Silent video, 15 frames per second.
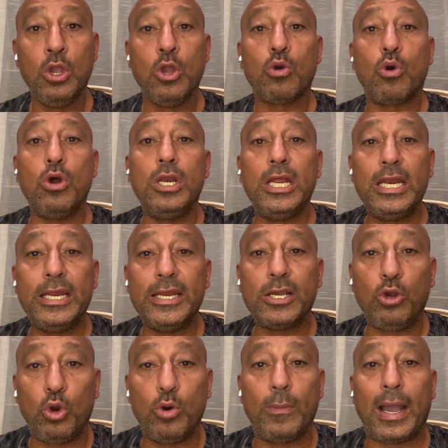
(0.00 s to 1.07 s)
كل اللي
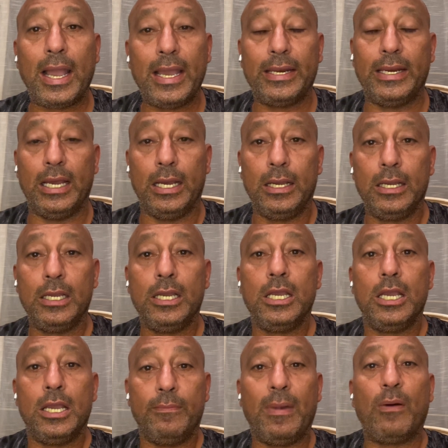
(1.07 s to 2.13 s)
نجحوا معانا
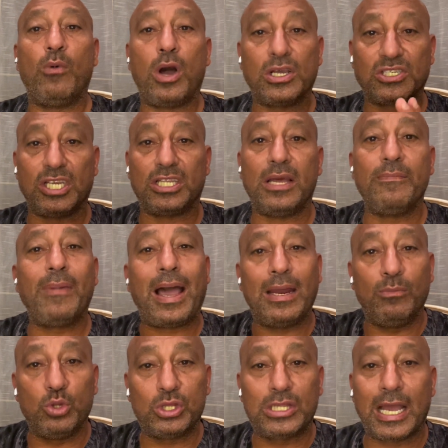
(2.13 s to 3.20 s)
وخاصه مع
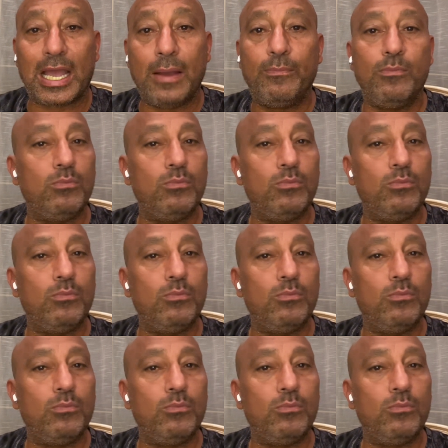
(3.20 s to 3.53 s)
المنتخب